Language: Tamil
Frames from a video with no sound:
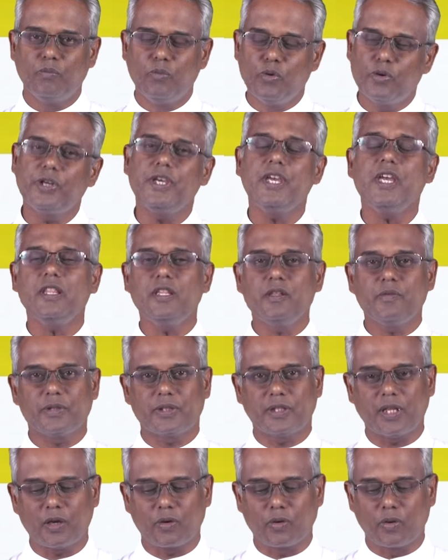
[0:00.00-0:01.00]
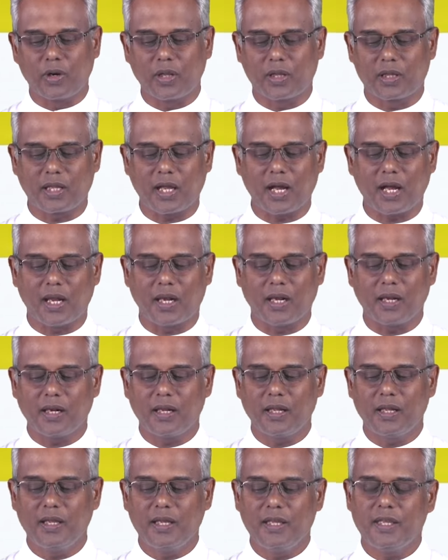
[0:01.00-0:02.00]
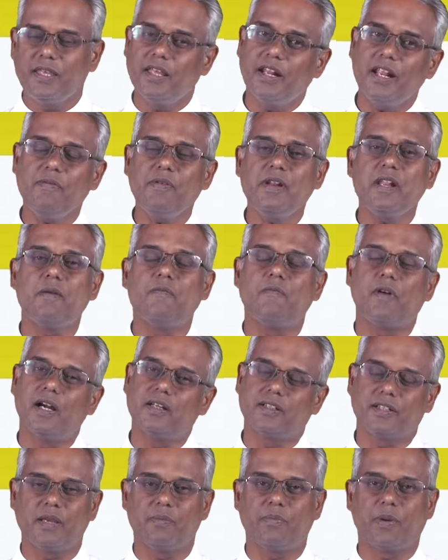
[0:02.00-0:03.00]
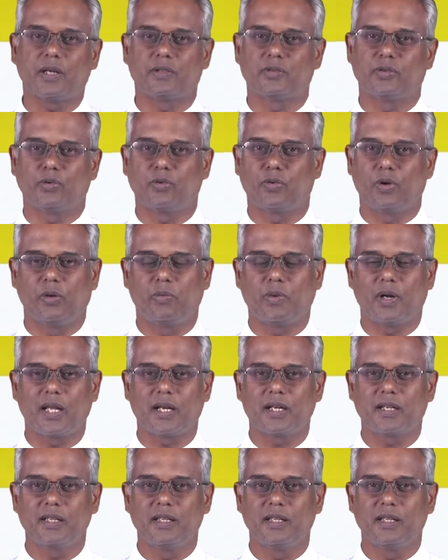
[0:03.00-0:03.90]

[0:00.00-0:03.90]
முக்கியத்துவத்தை கொடுத்தால் இறைவன் நம் வாழ்க்கையை பார்த்துக்கொள்வார்